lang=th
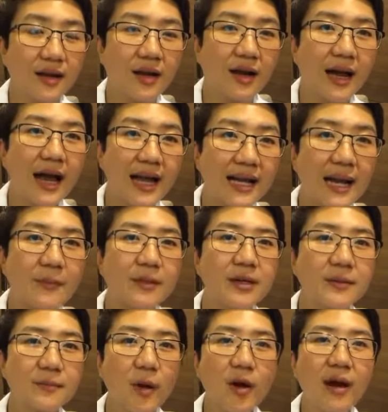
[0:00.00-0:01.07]
ห้าทำคื
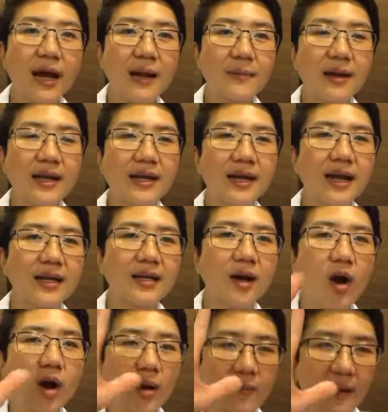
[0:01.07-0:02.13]
อป้องกันมะเร็งนะคะคือ
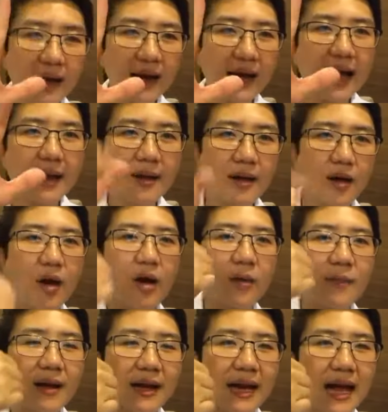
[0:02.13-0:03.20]
ออกกำลังกายออก
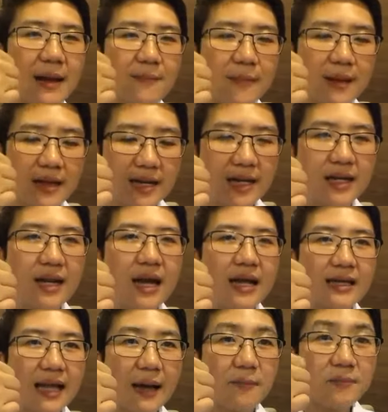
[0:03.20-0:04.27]
กำลังกายเป็นนิด
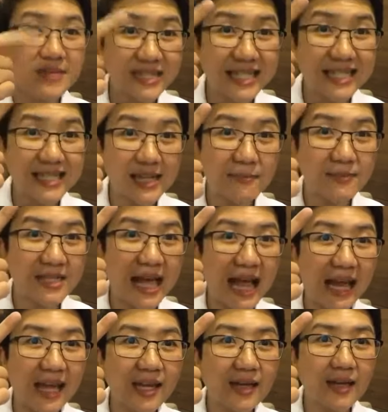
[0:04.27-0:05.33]
ทำจิตแจ่มใส
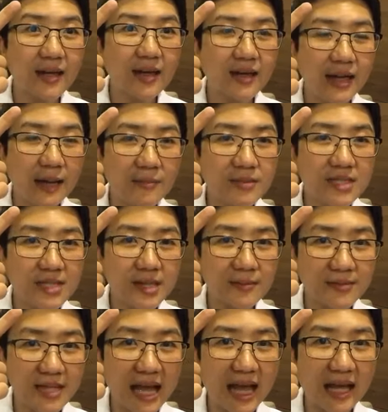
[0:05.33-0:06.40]
ทำจิตแจ่ม
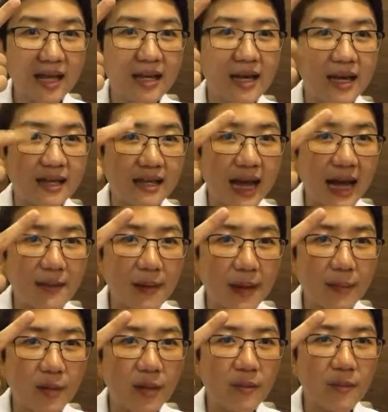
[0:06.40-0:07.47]
ใสทานผัก
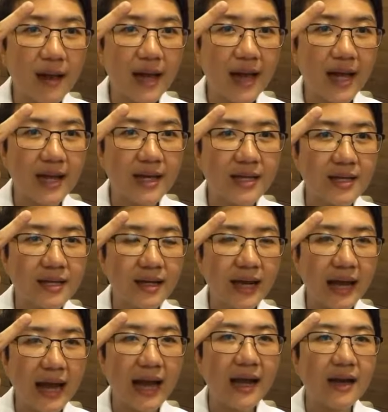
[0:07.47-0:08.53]
ผลไม้นะ
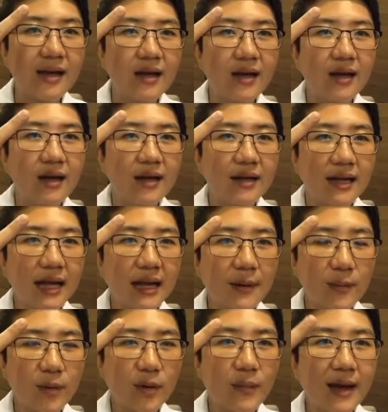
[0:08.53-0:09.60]
คะทานผัก
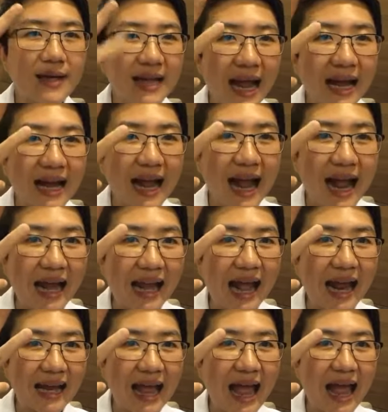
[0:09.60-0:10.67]
ผลไม้ทานอาหารหลา
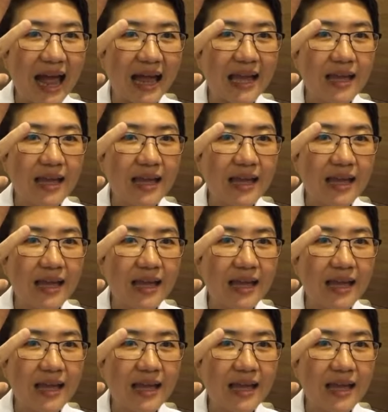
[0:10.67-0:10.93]
กหลาย